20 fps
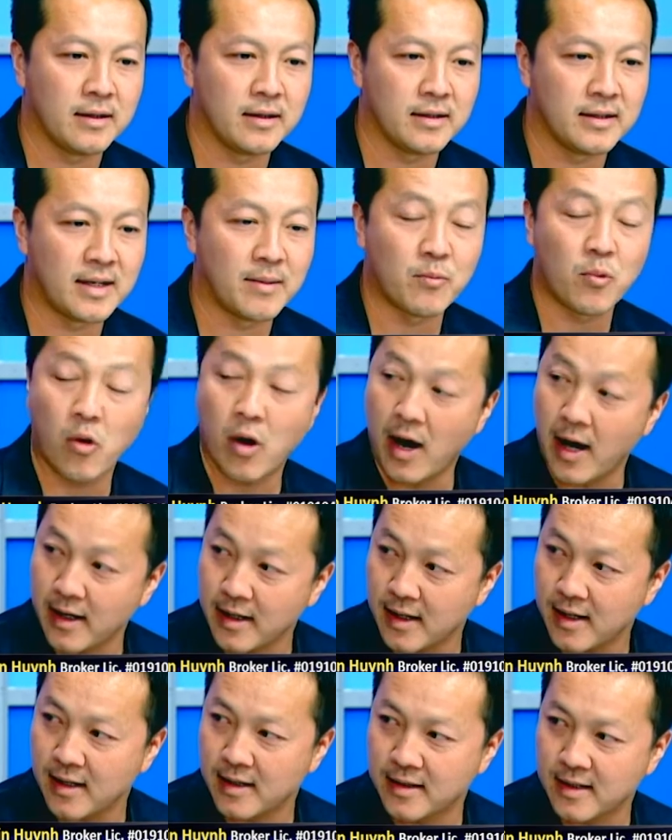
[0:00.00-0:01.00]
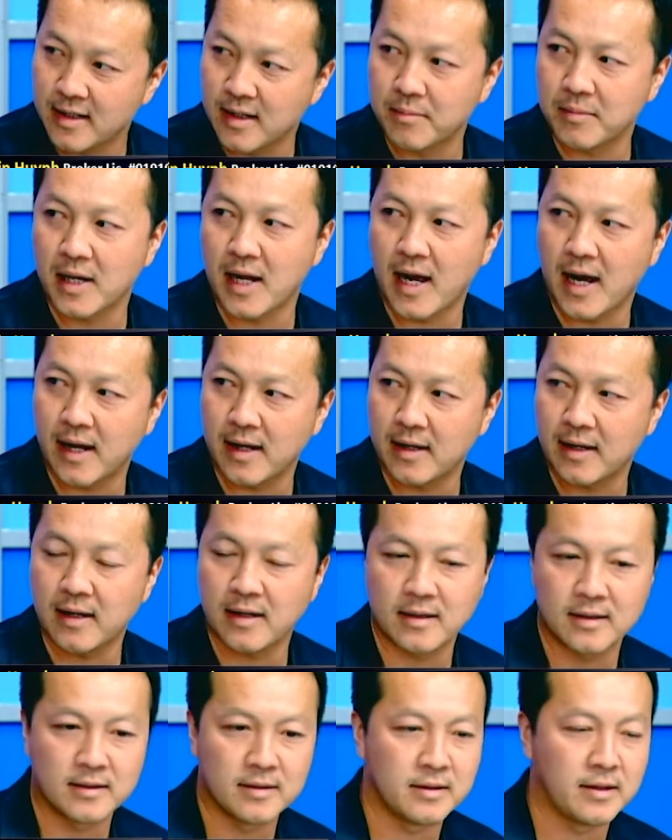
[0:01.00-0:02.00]
năm ngoái á, đến năm nay á,
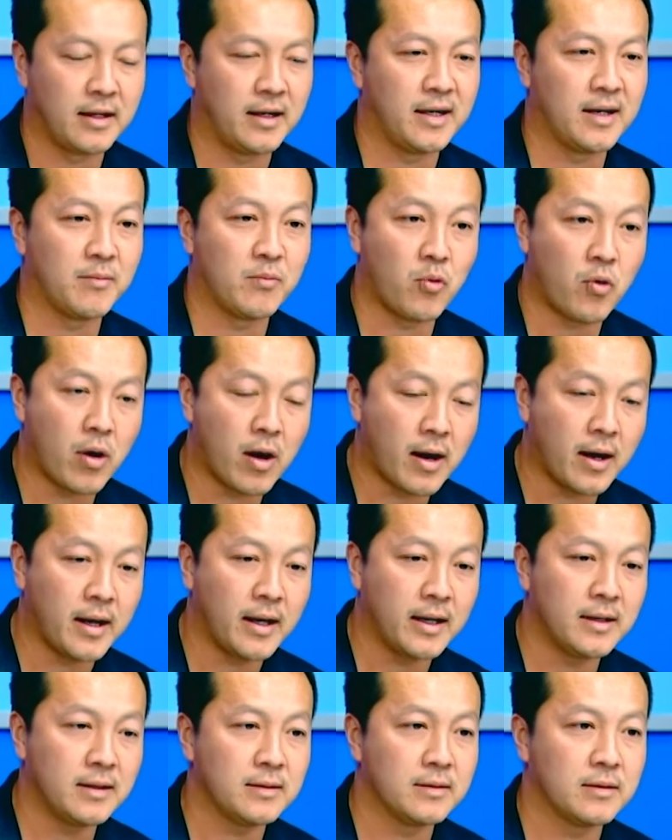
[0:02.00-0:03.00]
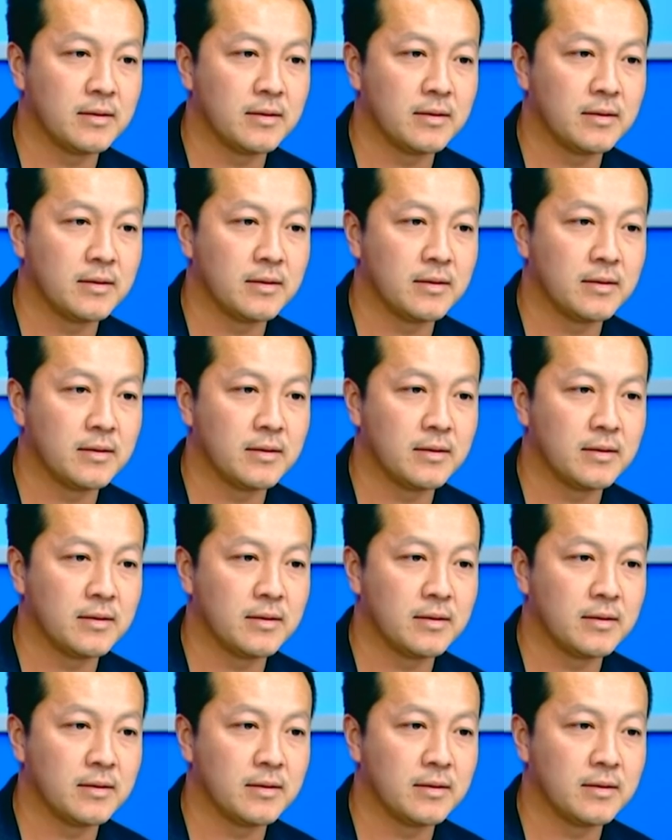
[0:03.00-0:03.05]
thì năm ngoái